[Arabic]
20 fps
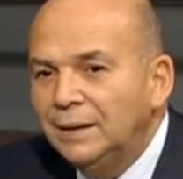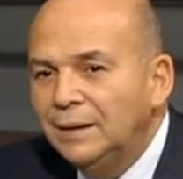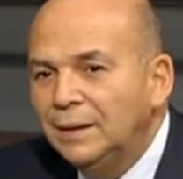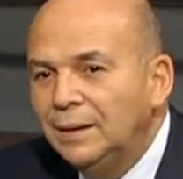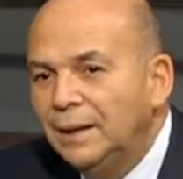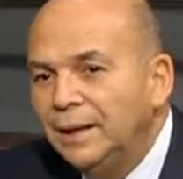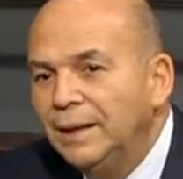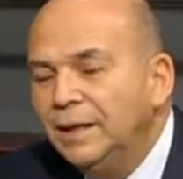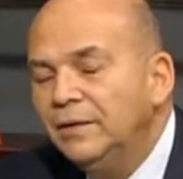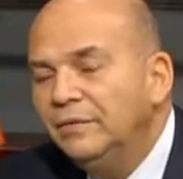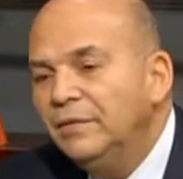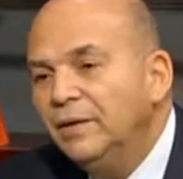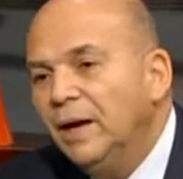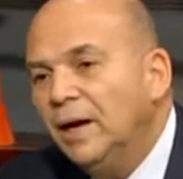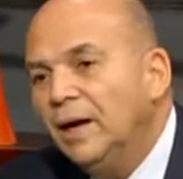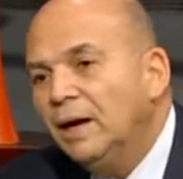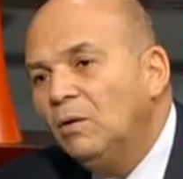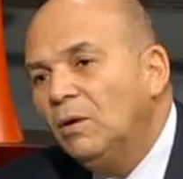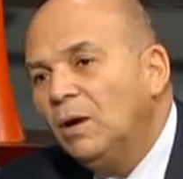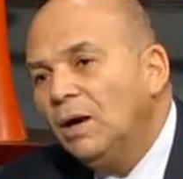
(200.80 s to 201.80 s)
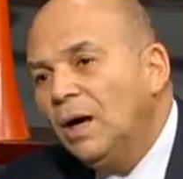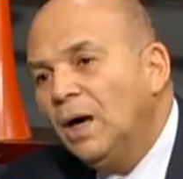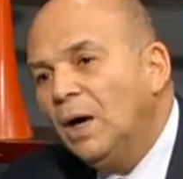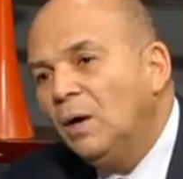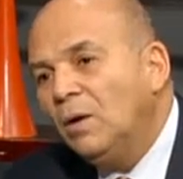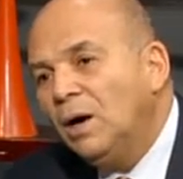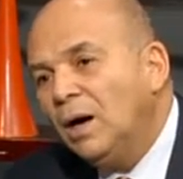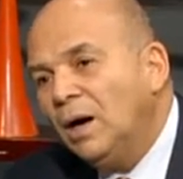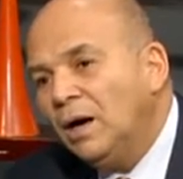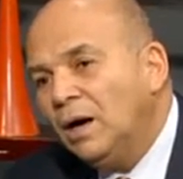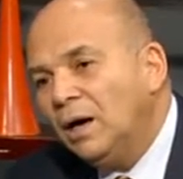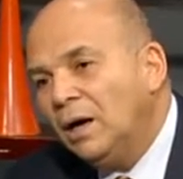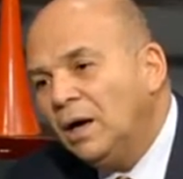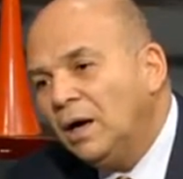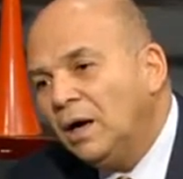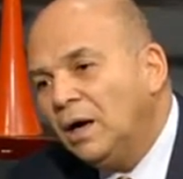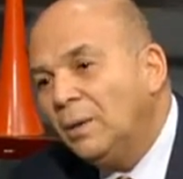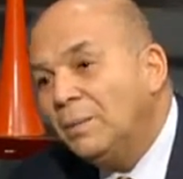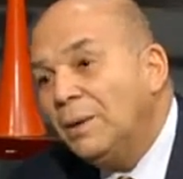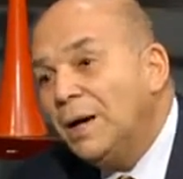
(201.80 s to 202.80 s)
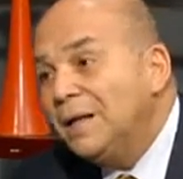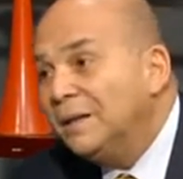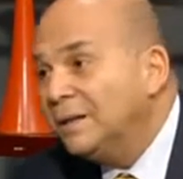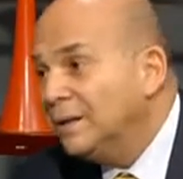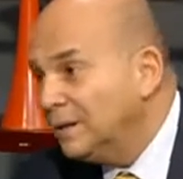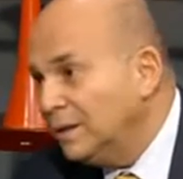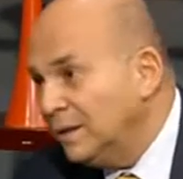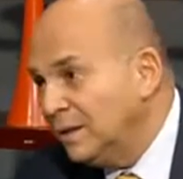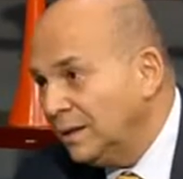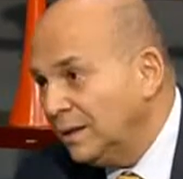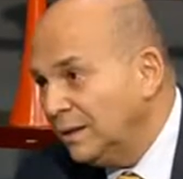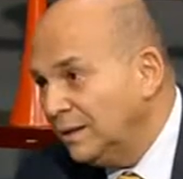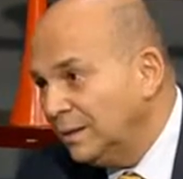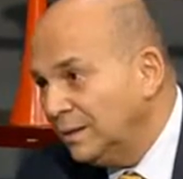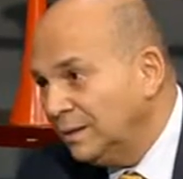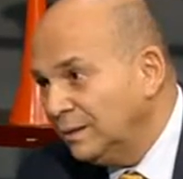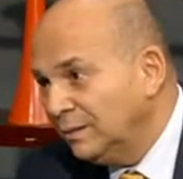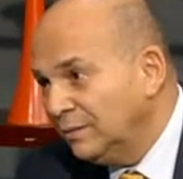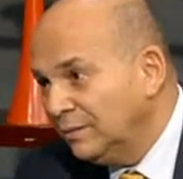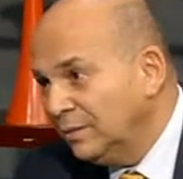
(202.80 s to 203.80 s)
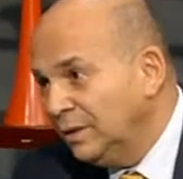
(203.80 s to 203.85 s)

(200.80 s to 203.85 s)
لان في عقبات كتيره جدا م.